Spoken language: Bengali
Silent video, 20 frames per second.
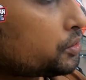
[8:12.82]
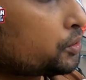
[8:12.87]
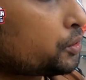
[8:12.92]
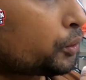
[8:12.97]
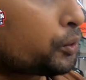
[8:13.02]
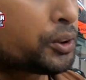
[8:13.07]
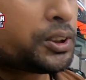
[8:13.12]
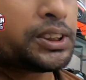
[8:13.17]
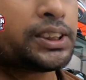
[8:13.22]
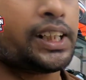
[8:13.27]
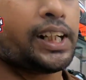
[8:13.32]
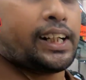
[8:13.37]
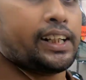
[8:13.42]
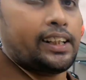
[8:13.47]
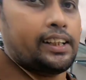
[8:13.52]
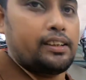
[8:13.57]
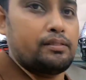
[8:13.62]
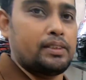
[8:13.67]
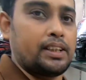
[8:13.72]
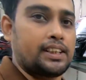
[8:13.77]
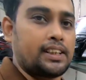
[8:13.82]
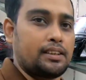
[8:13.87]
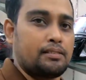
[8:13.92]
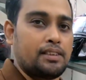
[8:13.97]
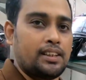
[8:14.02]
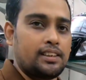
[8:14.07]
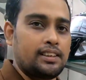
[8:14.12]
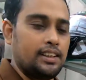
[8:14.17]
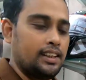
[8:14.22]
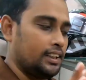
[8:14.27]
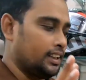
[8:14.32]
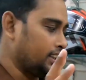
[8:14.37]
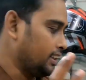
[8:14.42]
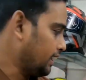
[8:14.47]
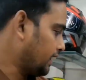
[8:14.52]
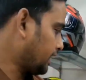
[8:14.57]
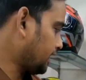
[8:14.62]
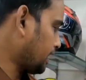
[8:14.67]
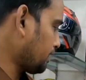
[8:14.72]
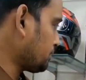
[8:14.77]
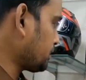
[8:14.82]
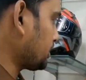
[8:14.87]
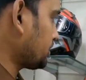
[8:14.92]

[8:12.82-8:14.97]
জোশ লাগে হেলমেটটা আমার এখানে আমি